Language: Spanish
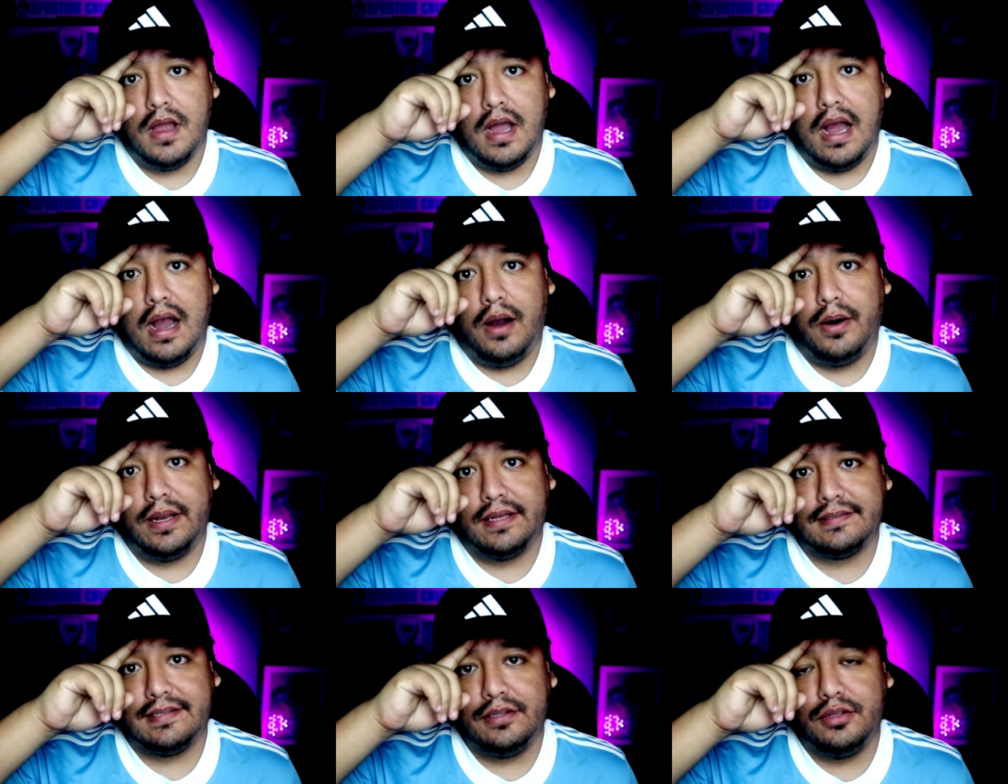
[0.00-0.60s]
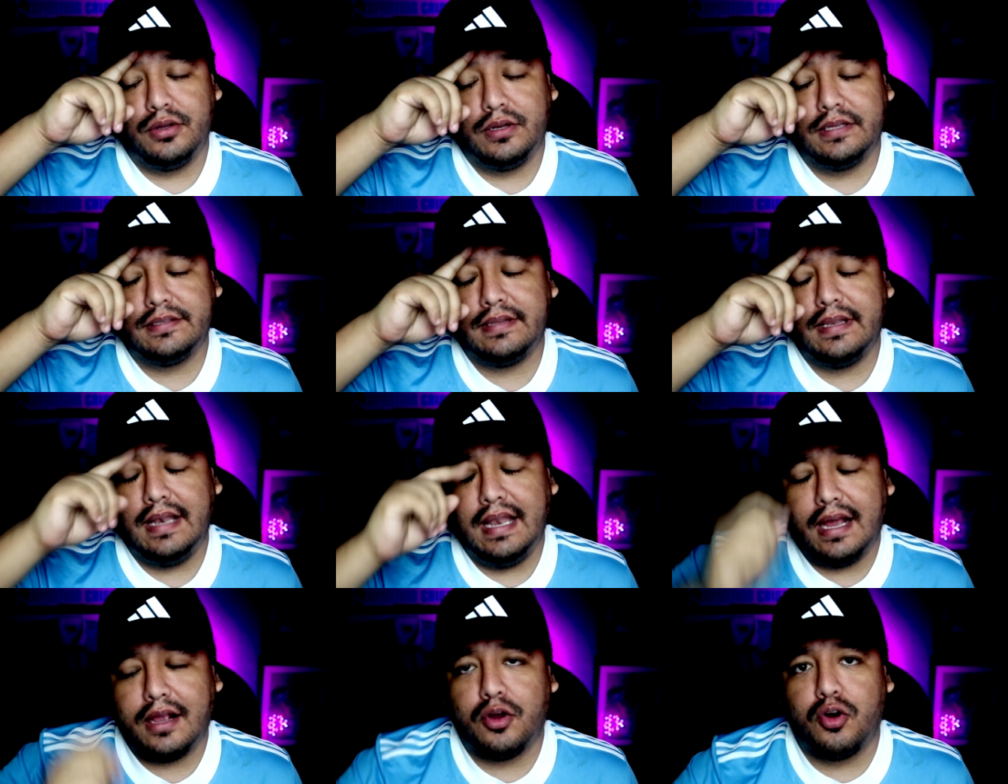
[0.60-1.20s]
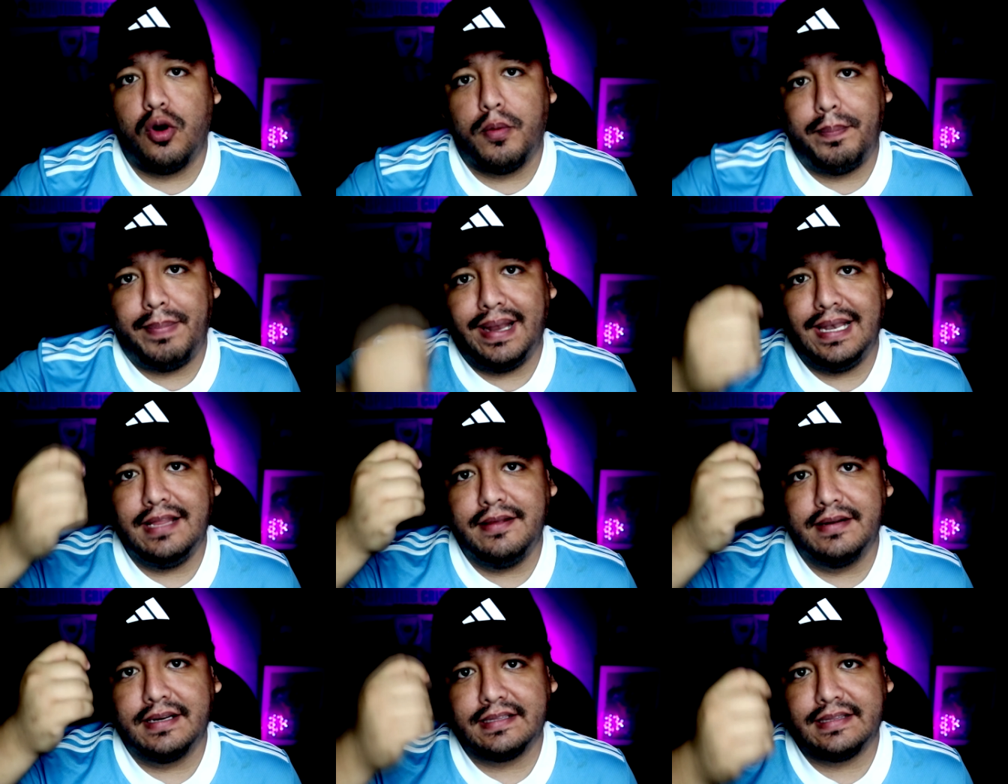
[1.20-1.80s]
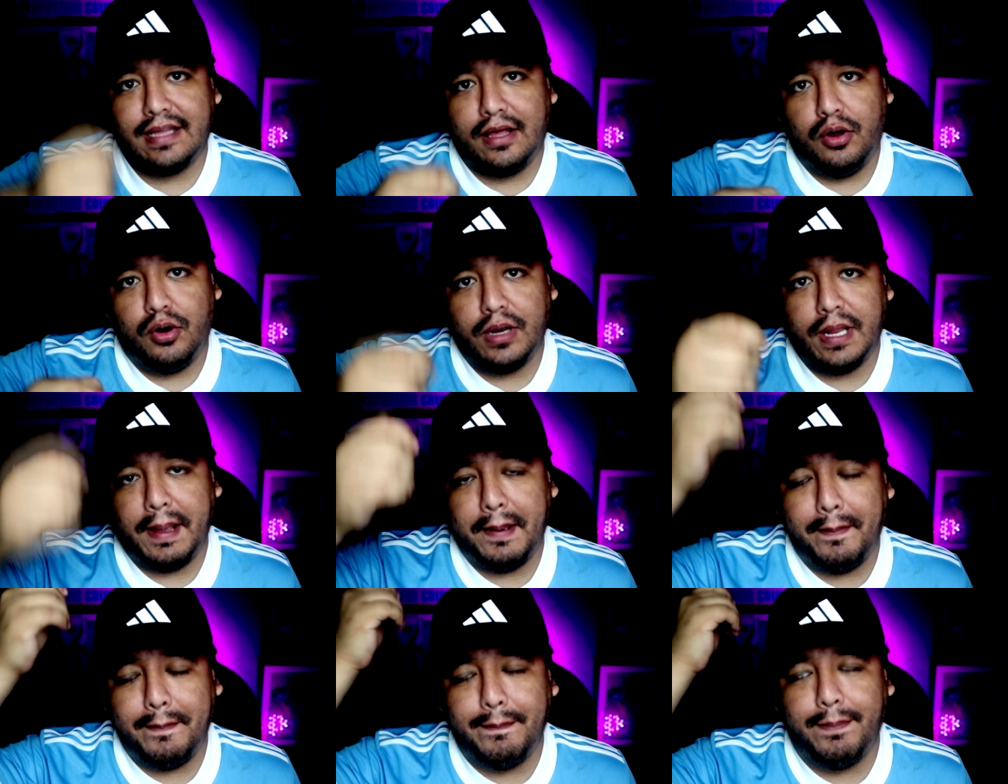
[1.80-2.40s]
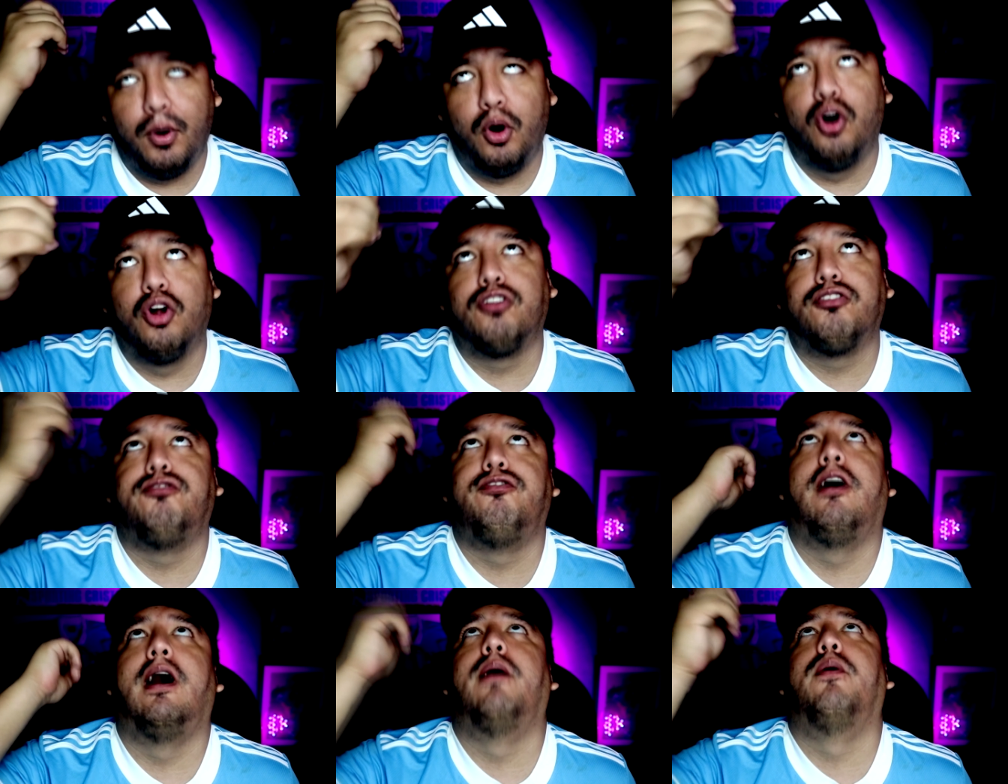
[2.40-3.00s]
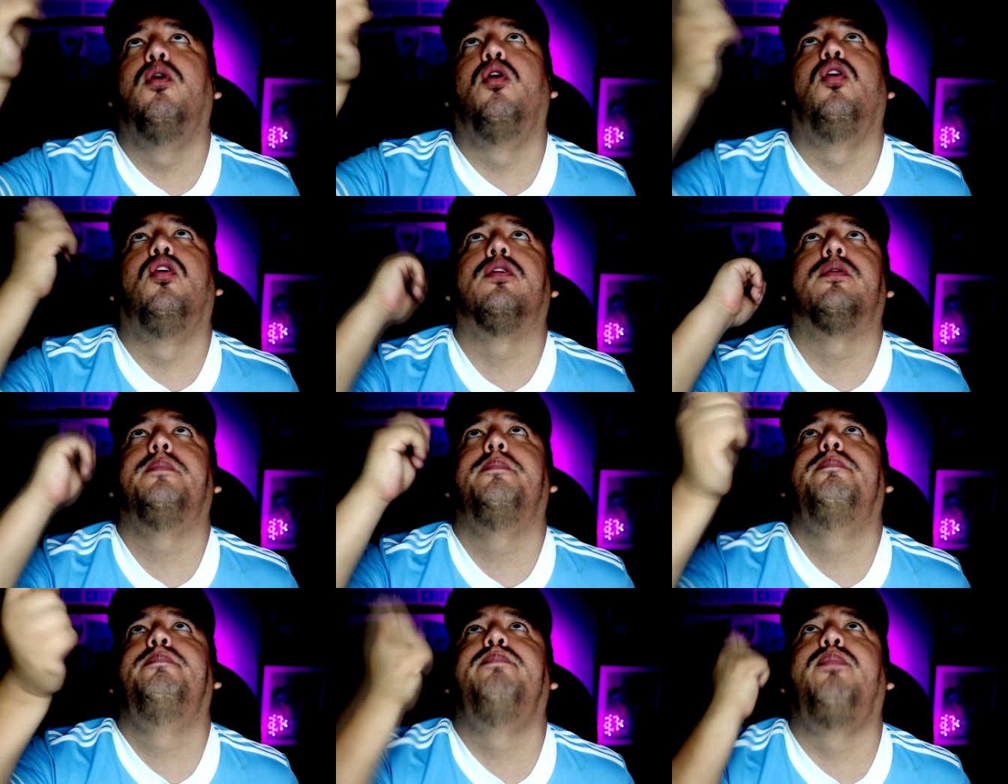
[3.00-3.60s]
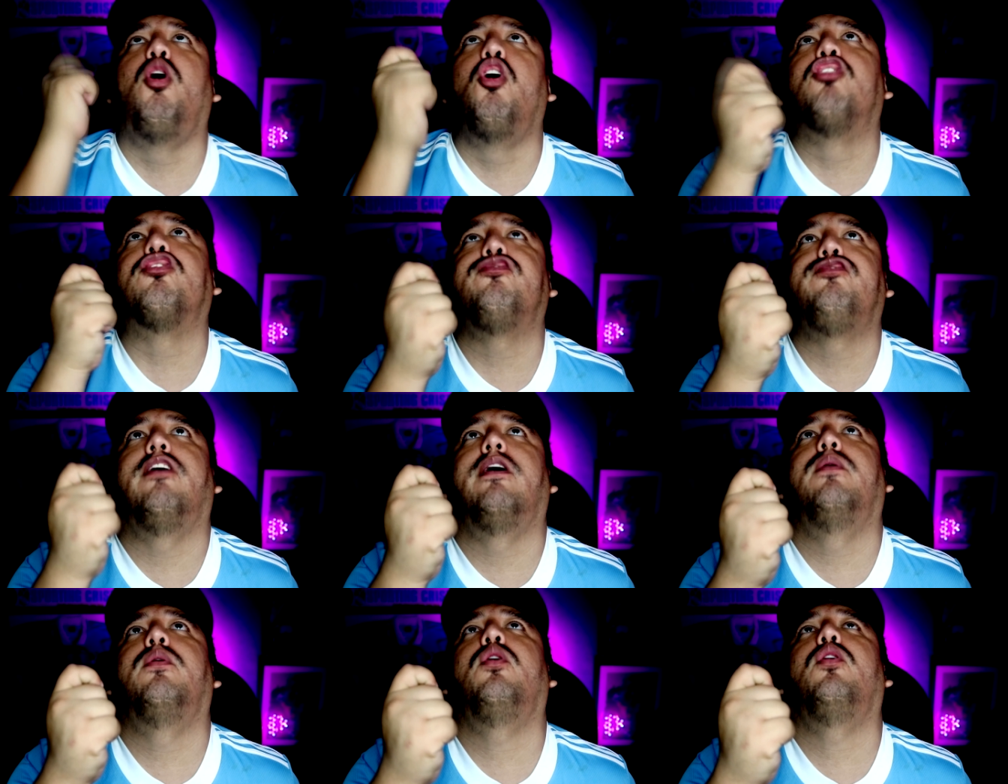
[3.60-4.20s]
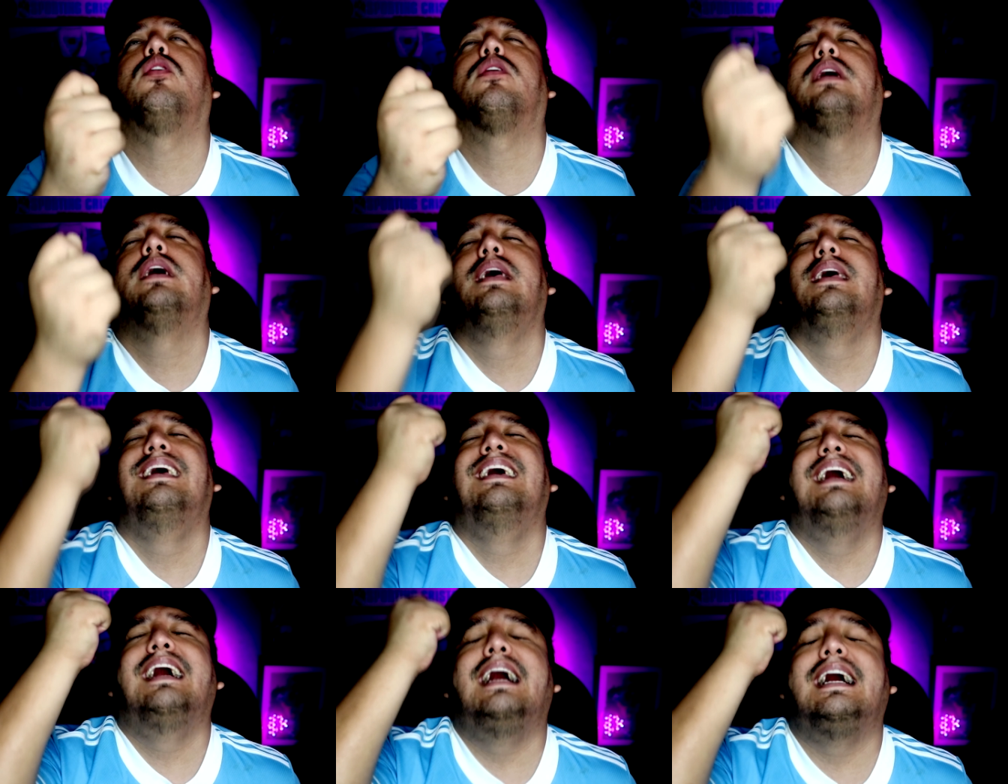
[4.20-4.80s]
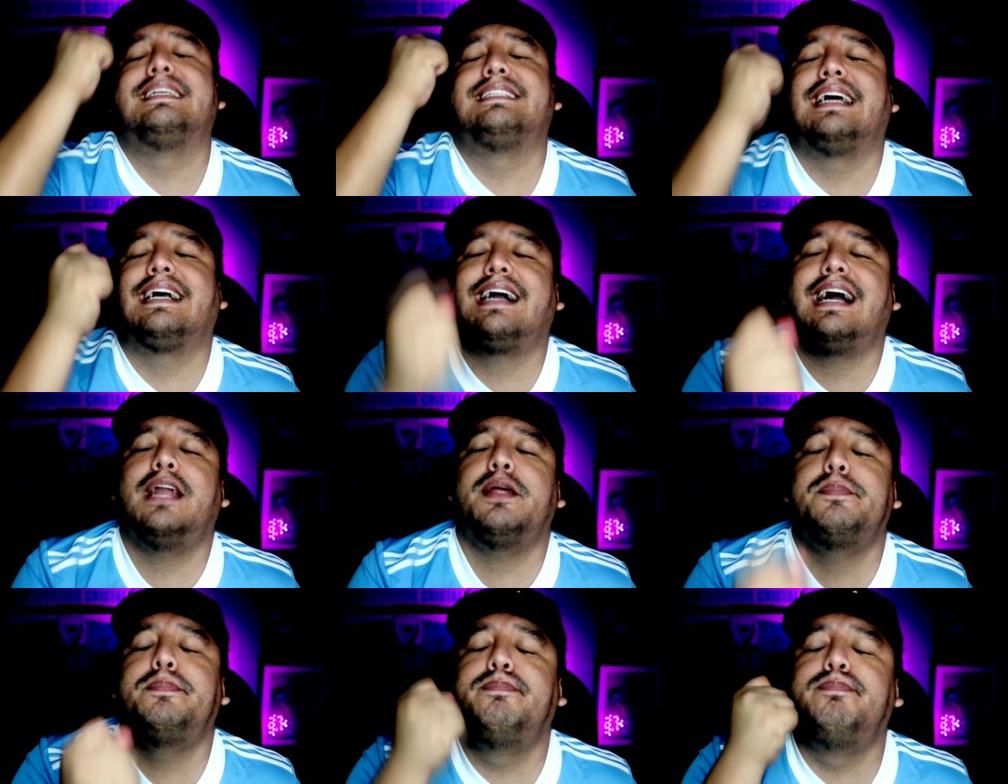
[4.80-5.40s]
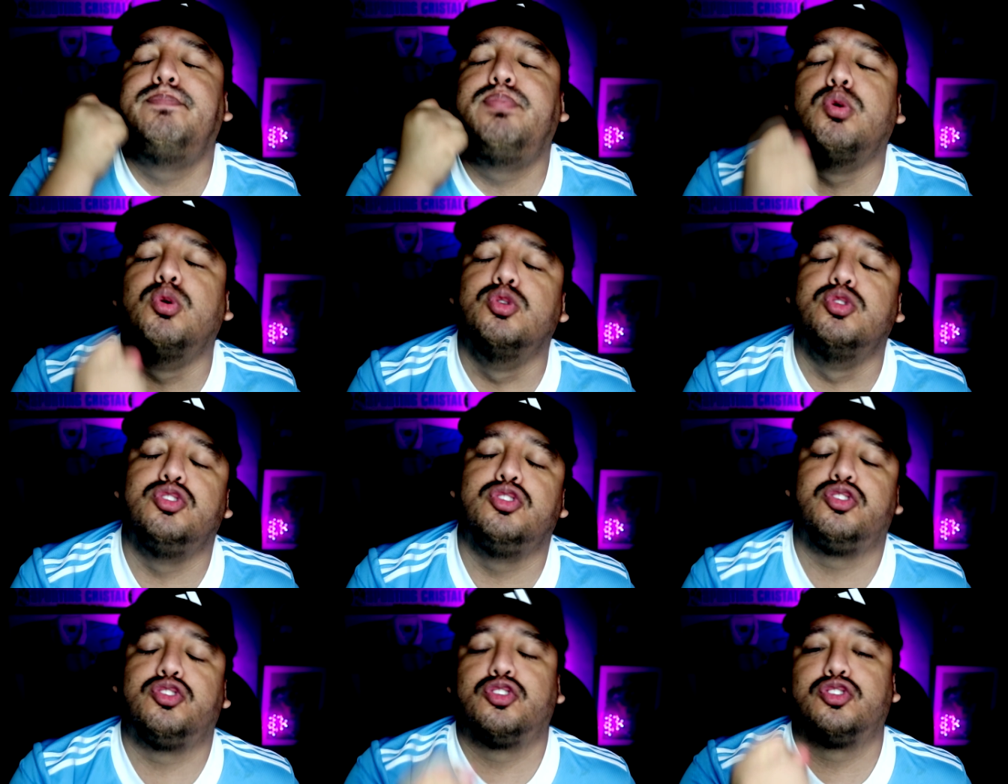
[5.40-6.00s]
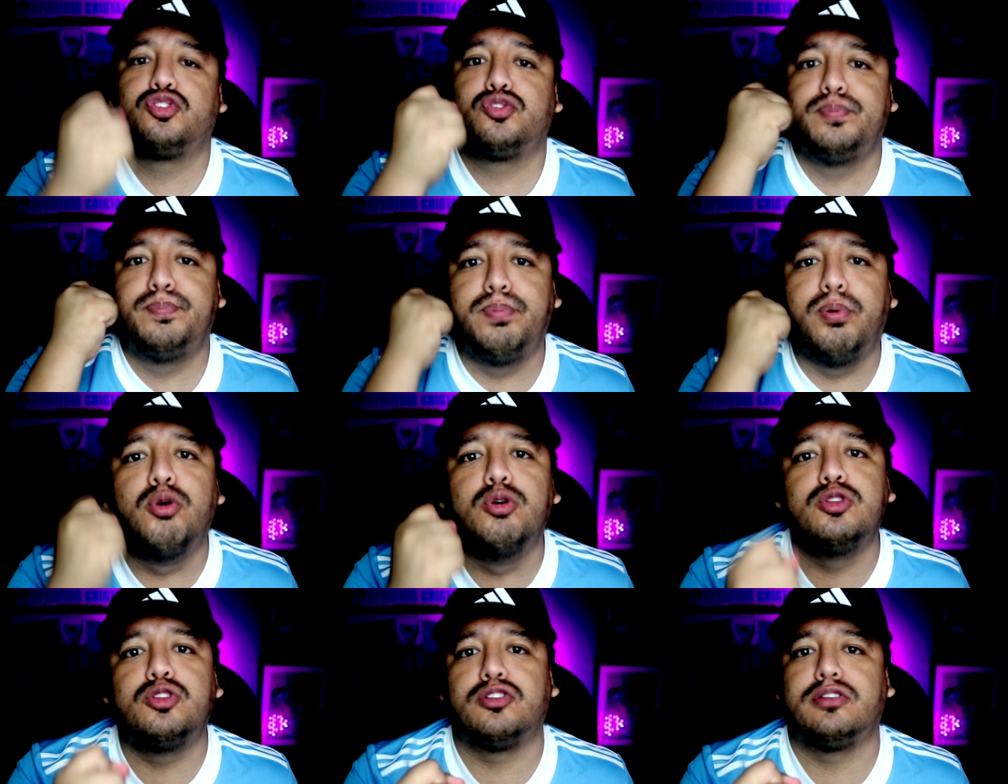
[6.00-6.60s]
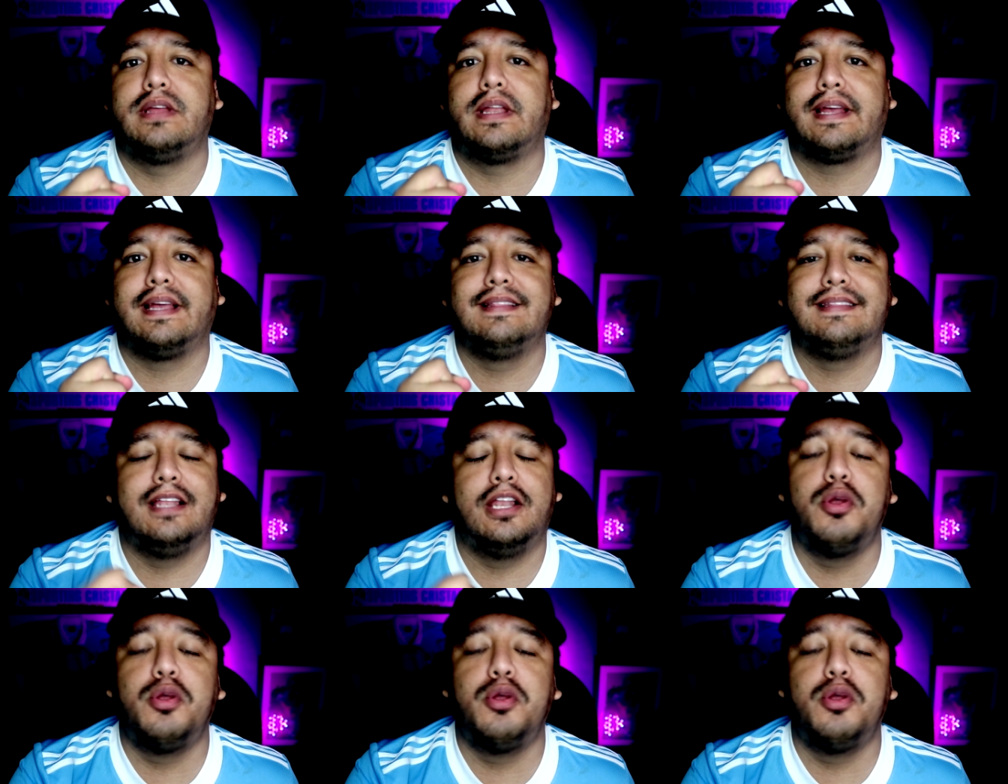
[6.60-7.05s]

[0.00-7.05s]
Ahora, señores, la Copa Libertadores. Por favor, por favor, a sacar puntos, puntos en Argentina.